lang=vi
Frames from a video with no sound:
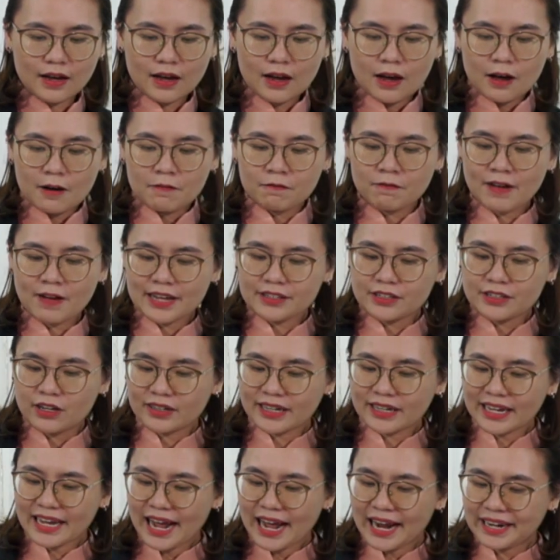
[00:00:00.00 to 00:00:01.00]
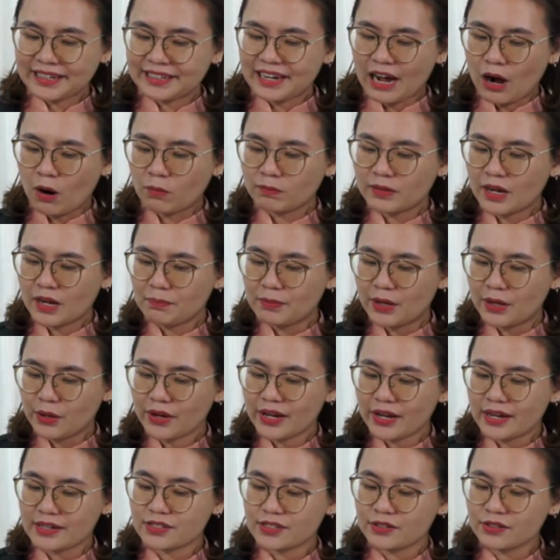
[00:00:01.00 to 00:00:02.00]
và những cái hành động để biểu
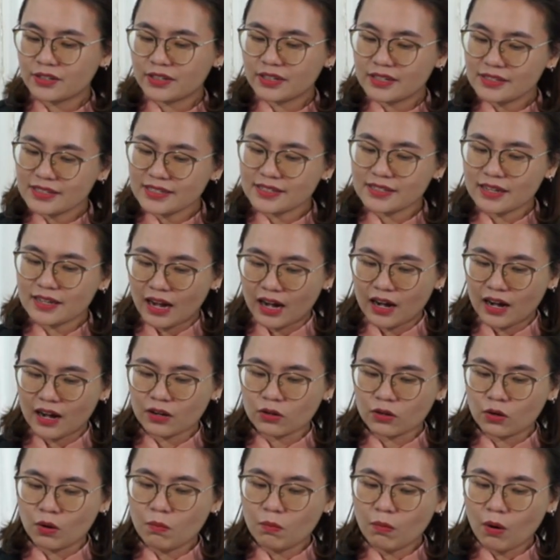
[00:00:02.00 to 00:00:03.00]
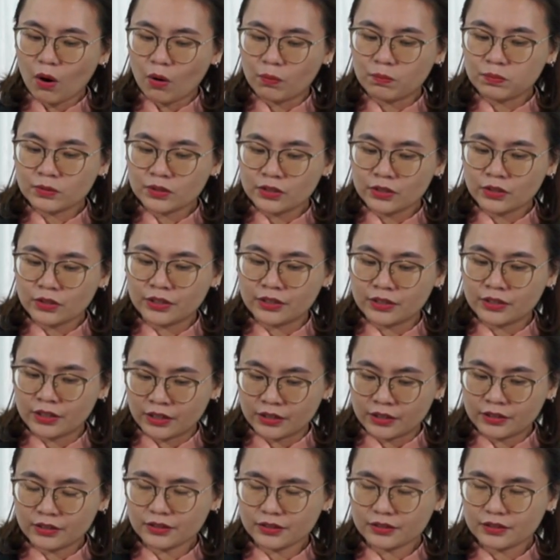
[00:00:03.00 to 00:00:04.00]
hiện sự kính sợ của một người
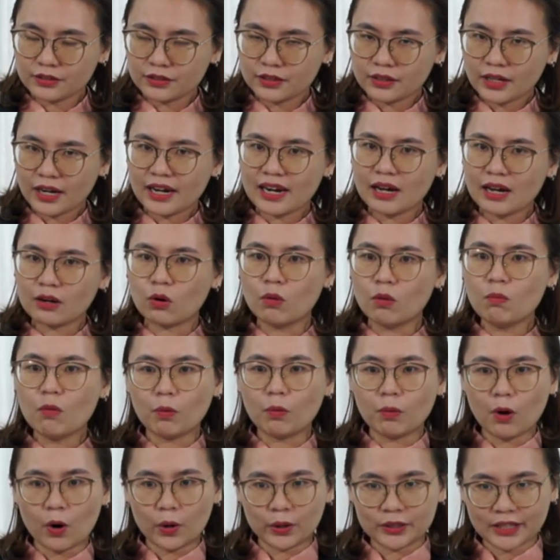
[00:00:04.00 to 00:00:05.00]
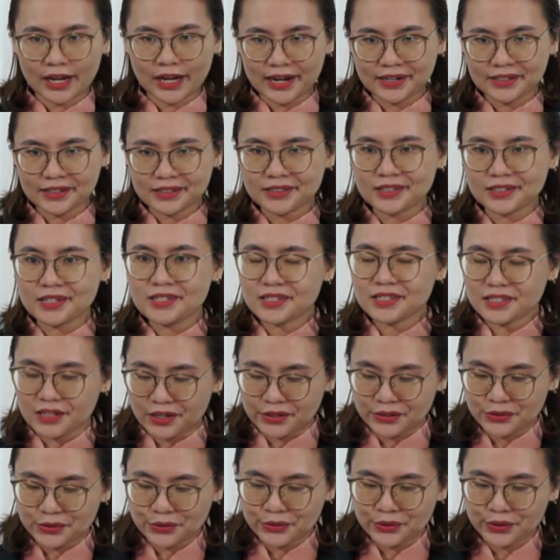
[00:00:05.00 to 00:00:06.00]
nữ hay là của một hội thánh kính
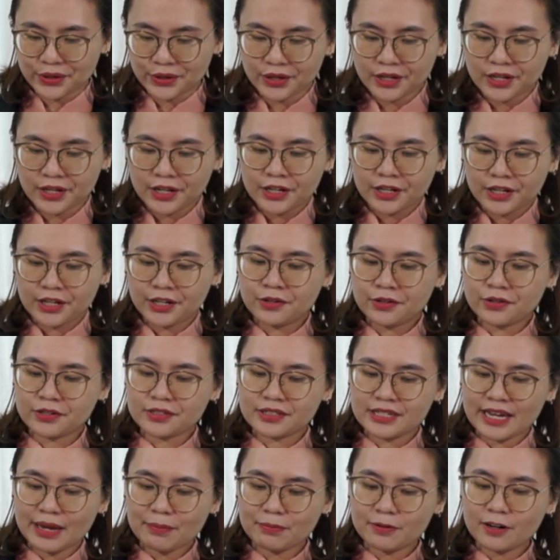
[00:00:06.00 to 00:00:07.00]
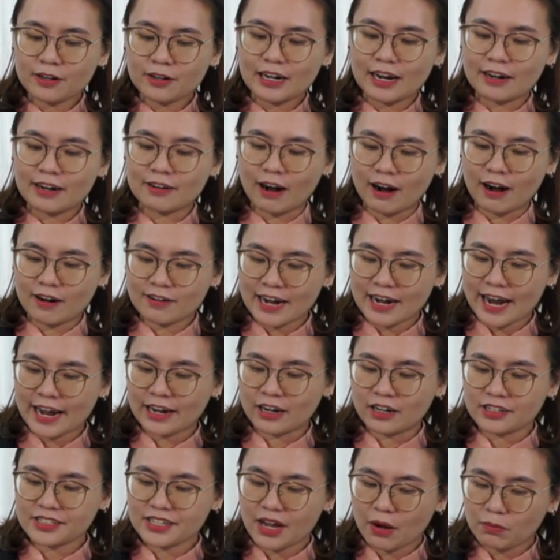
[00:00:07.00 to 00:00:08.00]
sợ Chúa thì được chép rất là rõ ràng
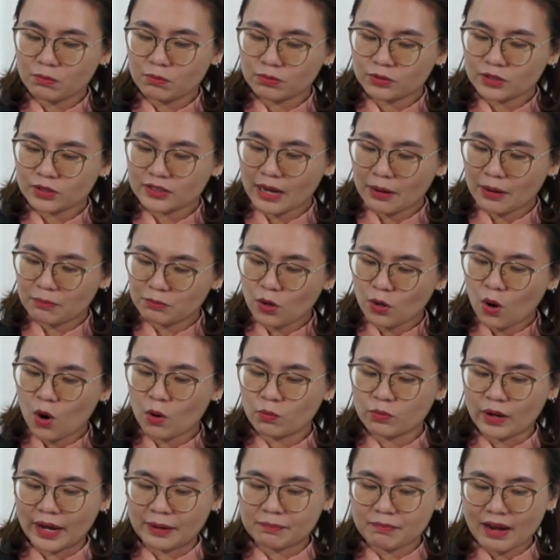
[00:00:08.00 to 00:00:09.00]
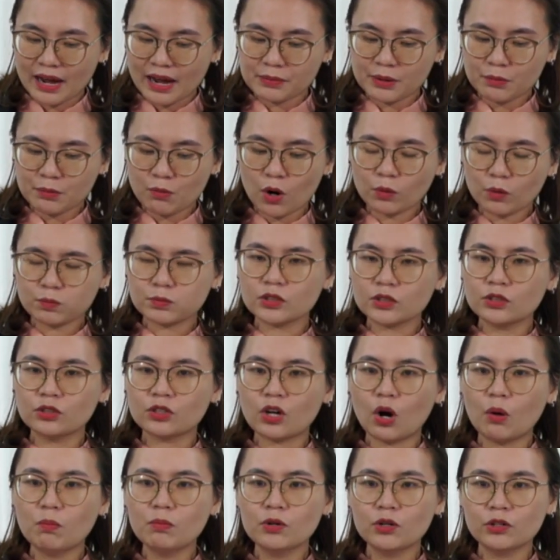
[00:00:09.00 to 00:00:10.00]
ở trong trong ngôn đoạn 31 từ
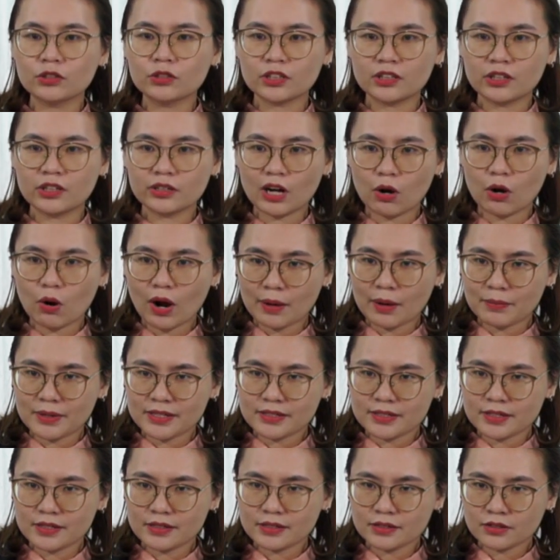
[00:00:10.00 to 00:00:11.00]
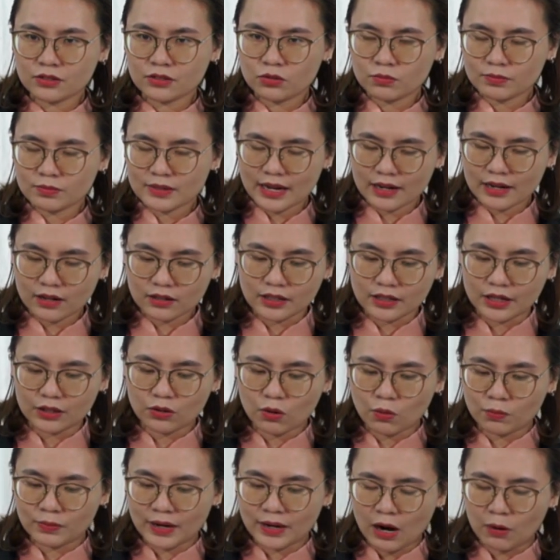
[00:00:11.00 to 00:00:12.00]
câu 10 cho đến câu 29. Chúng ta có thể
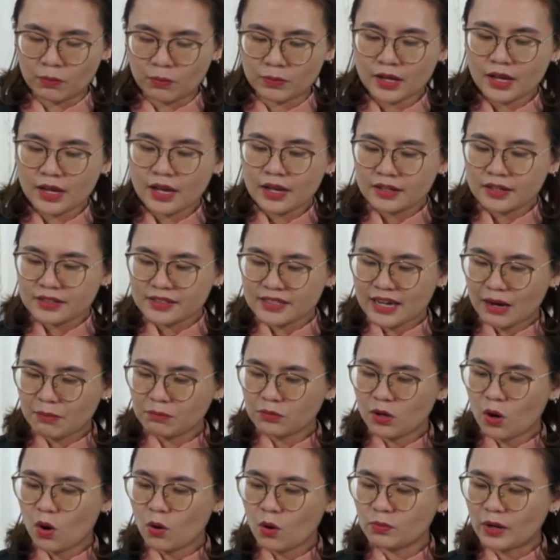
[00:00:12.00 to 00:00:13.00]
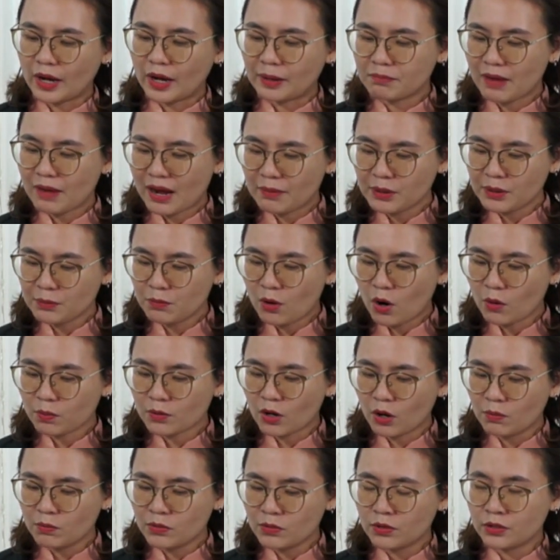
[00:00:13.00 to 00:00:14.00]
cùng đọc trong ngôn đoạn 31
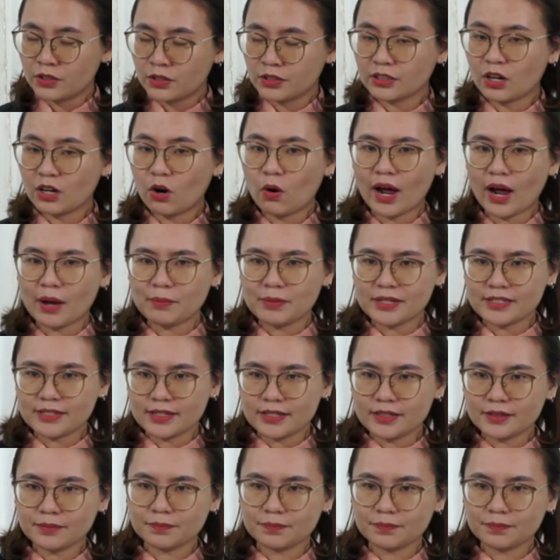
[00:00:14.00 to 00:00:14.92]
câu 10 đến câu 29